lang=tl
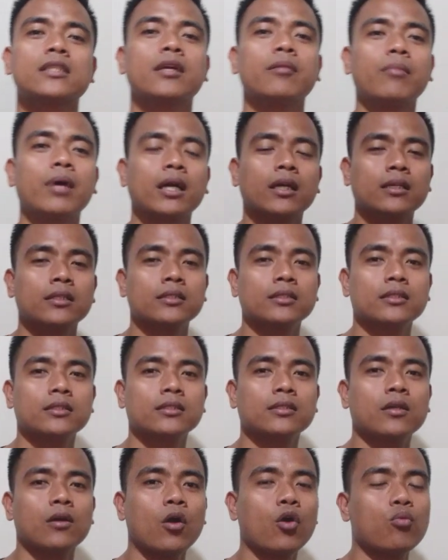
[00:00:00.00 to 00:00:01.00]
na mag
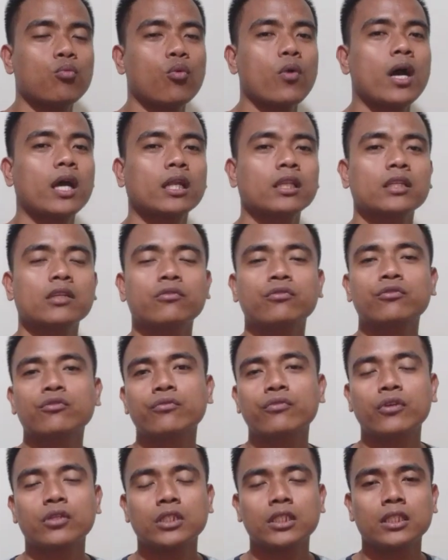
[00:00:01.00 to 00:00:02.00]
home quarantine for
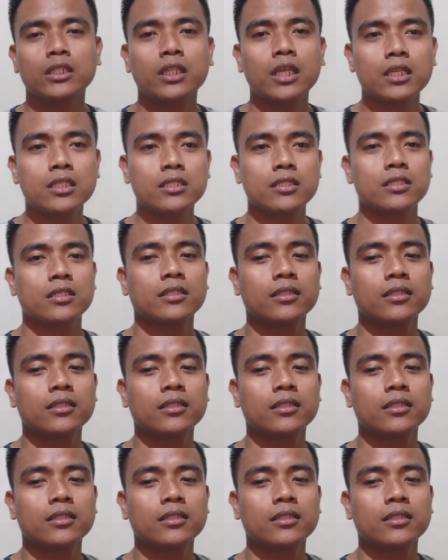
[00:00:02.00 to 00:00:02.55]
14 days.